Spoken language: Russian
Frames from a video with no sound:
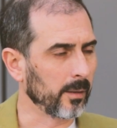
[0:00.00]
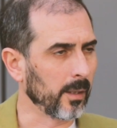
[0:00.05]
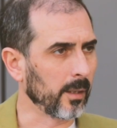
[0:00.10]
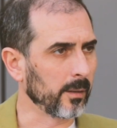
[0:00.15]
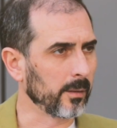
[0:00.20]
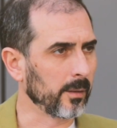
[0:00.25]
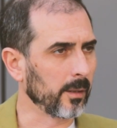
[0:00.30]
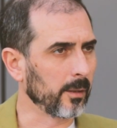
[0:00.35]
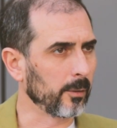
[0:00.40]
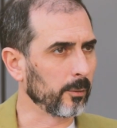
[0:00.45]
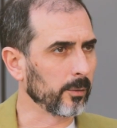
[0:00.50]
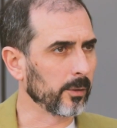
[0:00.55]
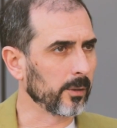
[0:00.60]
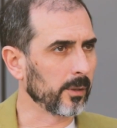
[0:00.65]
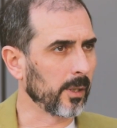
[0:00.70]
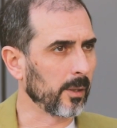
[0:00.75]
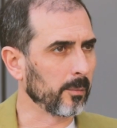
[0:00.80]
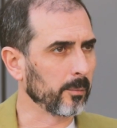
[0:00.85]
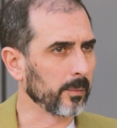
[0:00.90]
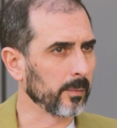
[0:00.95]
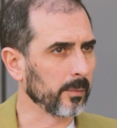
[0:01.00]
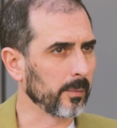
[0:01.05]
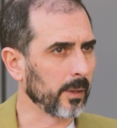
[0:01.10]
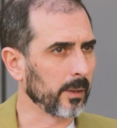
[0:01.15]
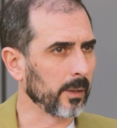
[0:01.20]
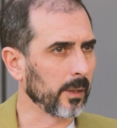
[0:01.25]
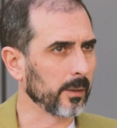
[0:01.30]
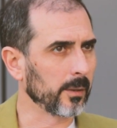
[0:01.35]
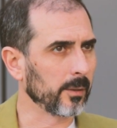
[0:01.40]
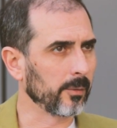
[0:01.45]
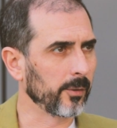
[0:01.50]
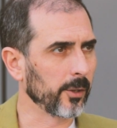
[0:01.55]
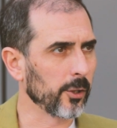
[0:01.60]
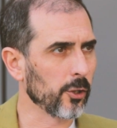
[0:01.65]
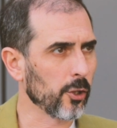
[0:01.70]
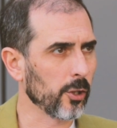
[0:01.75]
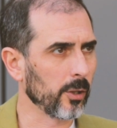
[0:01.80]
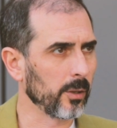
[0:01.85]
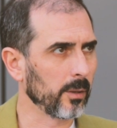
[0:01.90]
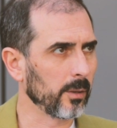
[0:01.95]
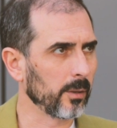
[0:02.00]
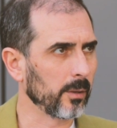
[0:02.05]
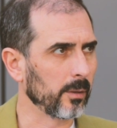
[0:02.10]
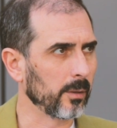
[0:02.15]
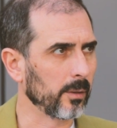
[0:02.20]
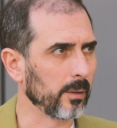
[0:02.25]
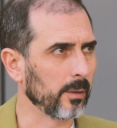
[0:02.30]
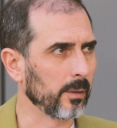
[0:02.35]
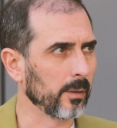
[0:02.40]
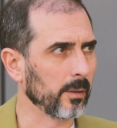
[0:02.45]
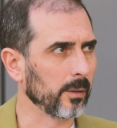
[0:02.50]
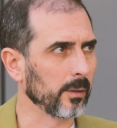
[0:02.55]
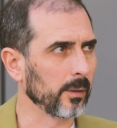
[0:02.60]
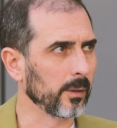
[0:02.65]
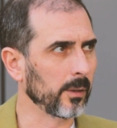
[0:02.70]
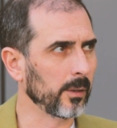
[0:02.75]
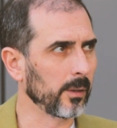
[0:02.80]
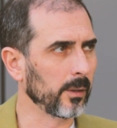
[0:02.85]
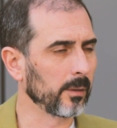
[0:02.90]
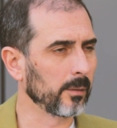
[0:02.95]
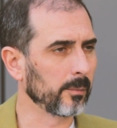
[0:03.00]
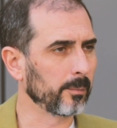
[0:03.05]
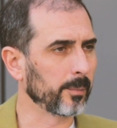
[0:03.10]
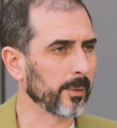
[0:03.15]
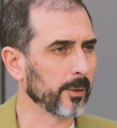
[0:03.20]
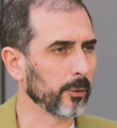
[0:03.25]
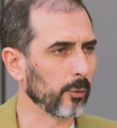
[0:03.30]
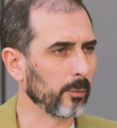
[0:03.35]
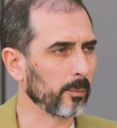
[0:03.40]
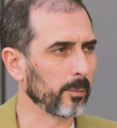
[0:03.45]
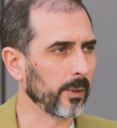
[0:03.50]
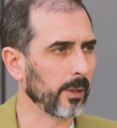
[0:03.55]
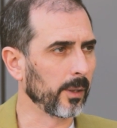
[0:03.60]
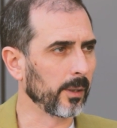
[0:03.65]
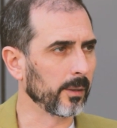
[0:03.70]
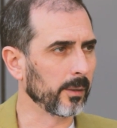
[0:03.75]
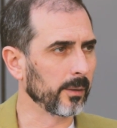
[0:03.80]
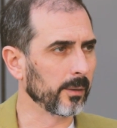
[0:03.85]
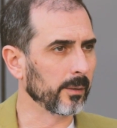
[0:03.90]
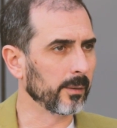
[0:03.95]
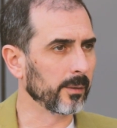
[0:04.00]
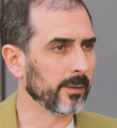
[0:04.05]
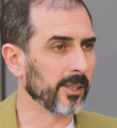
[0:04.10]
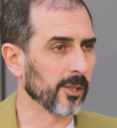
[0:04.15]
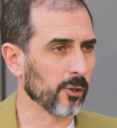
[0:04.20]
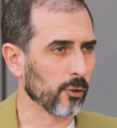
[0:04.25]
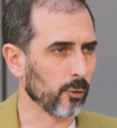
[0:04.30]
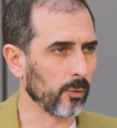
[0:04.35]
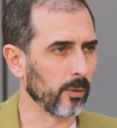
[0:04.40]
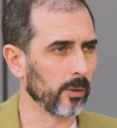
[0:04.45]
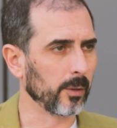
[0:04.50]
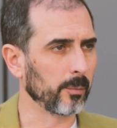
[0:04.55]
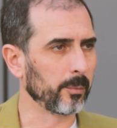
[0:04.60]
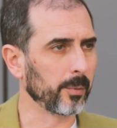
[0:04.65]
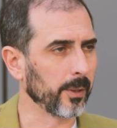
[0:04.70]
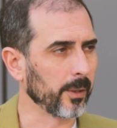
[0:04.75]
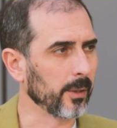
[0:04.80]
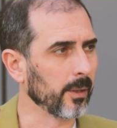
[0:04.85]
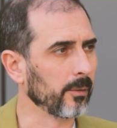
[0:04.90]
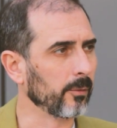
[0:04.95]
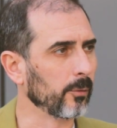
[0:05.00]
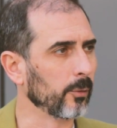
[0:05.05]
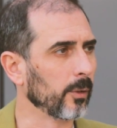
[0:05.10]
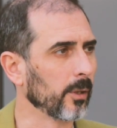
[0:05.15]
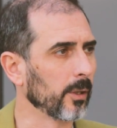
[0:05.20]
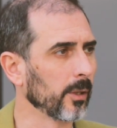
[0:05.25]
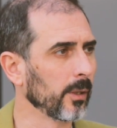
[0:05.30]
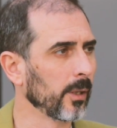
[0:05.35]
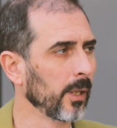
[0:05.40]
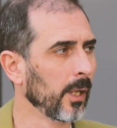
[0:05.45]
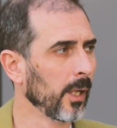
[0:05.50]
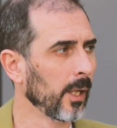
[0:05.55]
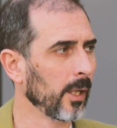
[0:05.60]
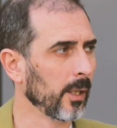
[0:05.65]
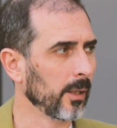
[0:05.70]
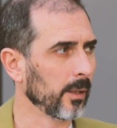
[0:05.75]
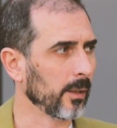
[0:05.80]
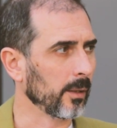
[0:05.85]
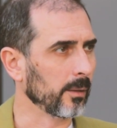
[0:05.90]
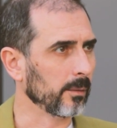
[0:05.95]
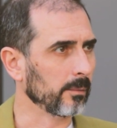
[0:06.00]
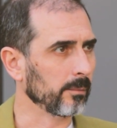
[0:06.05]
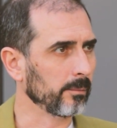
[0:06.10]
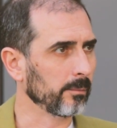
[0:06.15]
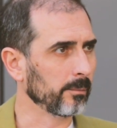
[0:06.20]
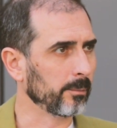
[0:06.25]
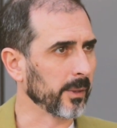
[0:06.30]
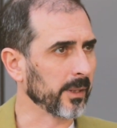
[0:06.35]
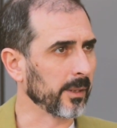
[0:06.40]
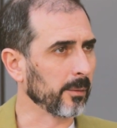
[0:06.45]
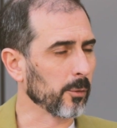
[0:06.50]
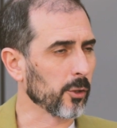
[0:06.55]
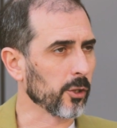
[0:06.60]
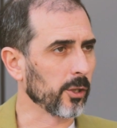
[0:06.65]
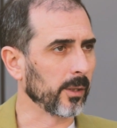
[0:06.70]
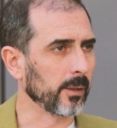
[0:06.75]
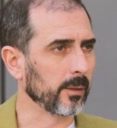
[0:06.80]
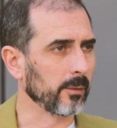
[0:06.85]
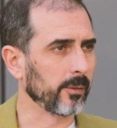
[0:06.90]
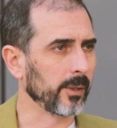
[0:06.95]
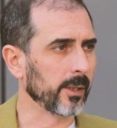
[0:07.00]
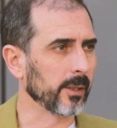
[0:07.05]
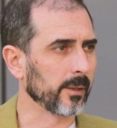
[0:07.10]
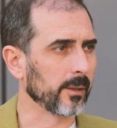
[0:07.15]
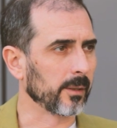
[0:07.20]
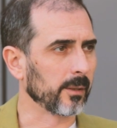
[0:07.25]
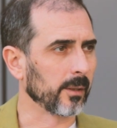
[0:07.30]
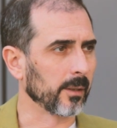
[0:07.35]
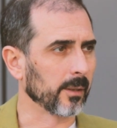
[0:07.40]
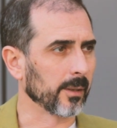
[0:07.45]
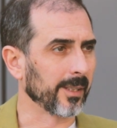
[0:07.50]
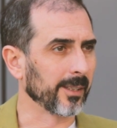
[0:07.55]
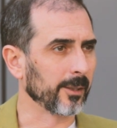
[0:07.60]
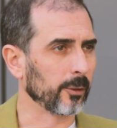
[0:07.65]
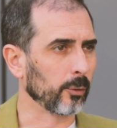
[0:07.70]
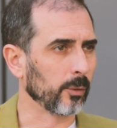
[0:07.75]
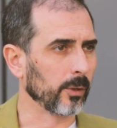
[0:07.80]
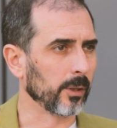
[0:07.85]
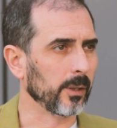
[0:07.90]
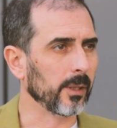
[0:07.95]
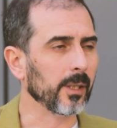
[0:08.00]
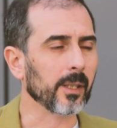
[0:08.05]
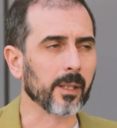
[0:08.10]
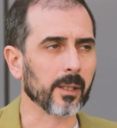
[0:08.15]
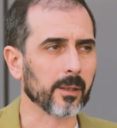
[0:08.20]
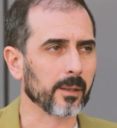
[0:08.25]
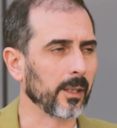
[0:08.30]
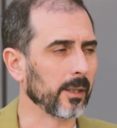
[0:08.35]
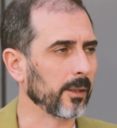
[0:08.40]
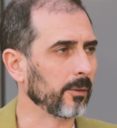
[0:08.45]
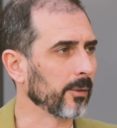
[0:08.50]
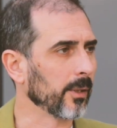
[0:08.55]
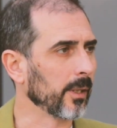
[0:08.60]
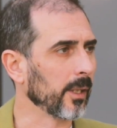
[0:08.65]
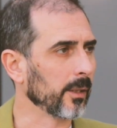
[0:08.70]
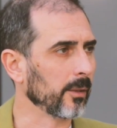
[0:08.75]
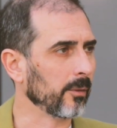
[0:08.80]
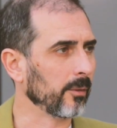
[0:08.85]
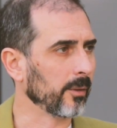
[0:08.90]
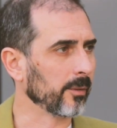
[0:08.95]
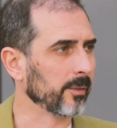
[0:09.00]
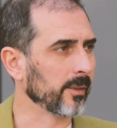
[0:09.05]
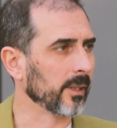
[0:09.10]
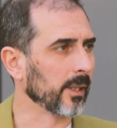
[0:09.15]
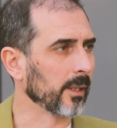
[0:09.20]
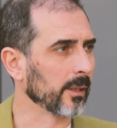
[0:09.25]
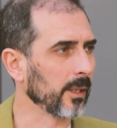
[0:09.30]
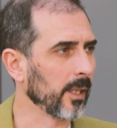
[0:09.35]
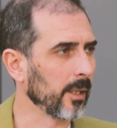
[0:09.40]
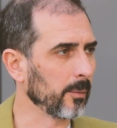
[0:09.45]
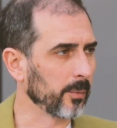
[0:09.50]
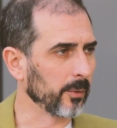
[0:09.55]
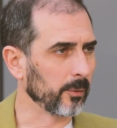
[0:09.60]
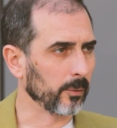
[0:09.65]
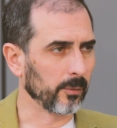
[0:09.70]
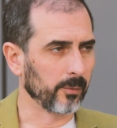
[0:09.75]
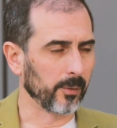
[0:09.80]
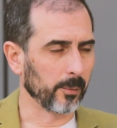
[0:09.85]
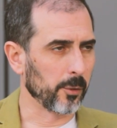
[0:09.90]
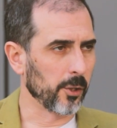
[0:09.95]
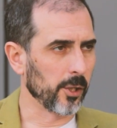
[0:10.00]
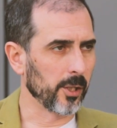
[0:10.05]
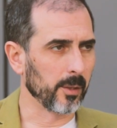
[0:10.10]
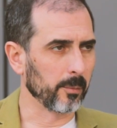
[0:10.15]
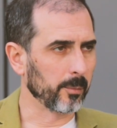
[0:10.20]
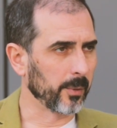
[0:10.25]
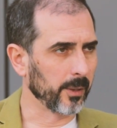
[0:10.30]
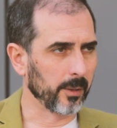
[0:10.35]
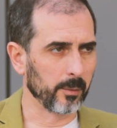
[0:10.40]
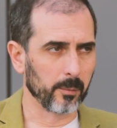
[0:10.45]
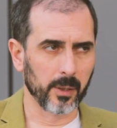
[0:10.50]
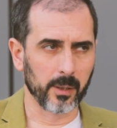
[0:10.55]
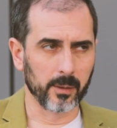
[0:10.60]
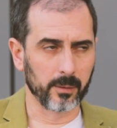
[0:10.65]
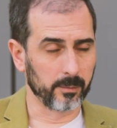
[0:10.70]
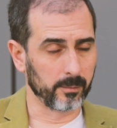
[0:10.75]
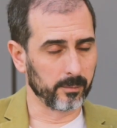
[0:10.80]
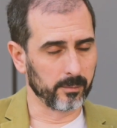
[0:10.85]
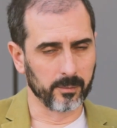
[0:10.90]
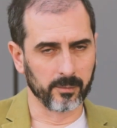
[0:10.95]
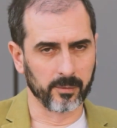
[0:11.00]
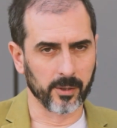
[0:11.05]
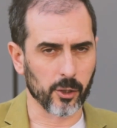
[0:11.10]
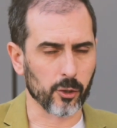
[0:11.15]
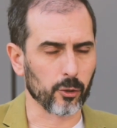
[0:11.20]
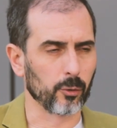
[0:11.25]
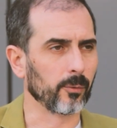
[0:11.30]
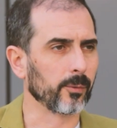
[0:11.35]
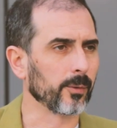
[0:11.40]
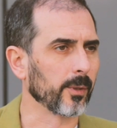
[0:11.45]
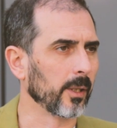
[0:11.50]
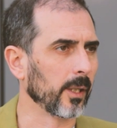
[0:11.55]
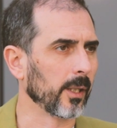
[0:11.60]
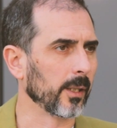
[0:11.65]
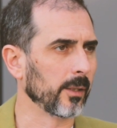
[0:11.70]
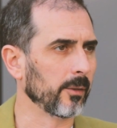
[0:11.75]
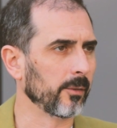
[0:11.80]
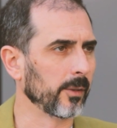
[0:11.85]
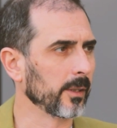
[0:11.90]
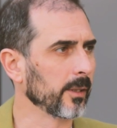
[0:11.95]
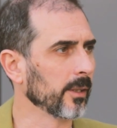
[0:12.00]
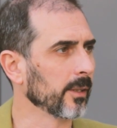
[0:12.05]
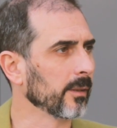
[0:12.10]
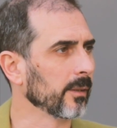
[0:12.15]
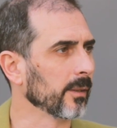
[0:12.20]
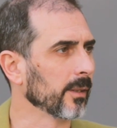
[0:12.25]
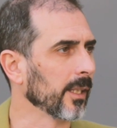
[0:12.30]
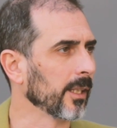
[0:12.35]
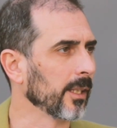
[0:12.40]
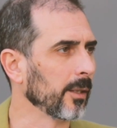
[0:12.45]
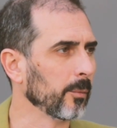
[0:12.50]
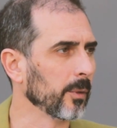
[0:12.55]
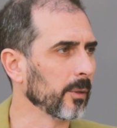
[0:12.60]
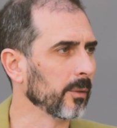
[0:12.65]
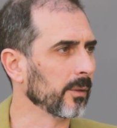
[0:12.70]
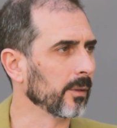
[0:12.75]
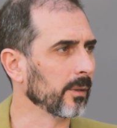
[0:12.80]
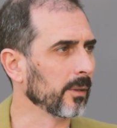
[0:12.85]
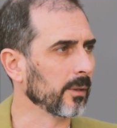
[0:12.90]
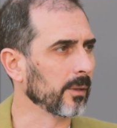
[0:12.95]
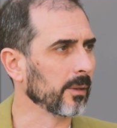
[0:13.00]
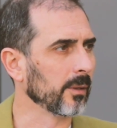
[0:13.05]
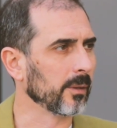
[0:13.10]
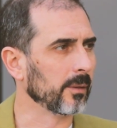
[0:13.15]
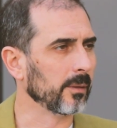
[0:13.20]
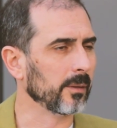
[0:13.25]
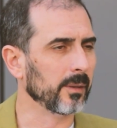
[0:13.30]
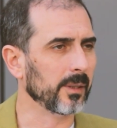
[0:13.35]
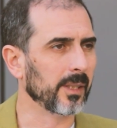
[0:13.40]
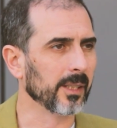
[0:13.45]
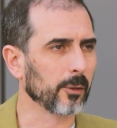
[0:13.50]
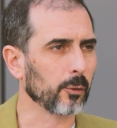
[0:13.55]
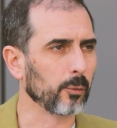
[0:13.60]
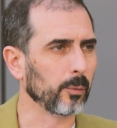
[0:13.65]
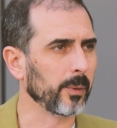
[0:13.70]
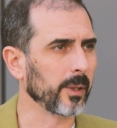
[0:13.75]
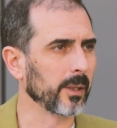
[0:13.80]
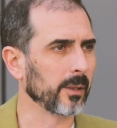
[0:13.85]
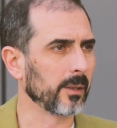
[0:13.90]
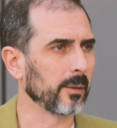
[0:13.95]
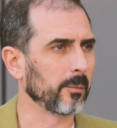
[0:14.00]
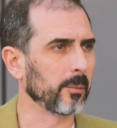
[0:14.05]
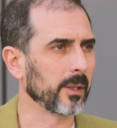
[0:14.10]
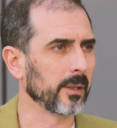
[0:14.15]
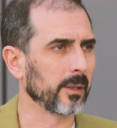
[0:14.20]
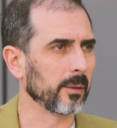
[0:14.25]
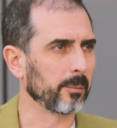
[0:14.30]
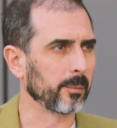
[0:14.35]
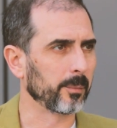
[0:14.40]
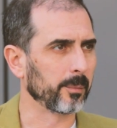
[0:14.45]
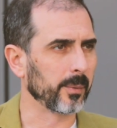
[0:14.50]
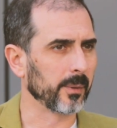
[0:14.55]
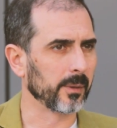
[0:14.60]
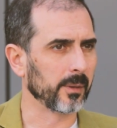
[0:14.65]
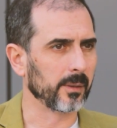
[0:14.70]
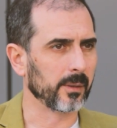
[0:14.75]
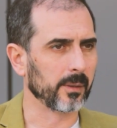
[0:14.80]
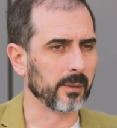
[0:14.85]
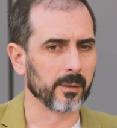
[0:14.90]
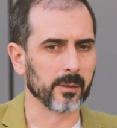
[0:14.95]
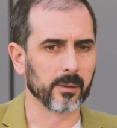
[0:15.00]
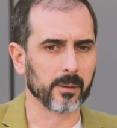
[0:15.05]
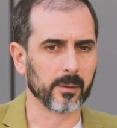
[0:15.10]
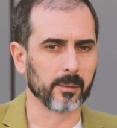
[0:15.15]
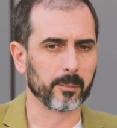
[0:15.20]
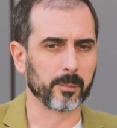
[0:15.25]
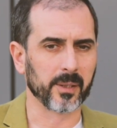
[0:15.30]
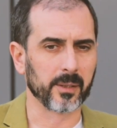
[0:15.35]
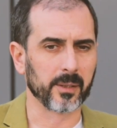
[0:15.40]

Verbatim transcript: Да, да, он сам на нас вышел, и потом были тяжелые переговоры потому что инвестор, который никогда не вкладывал в стартапы, он вообще не понимал, во что вкладывать, какими э, документами это под, э,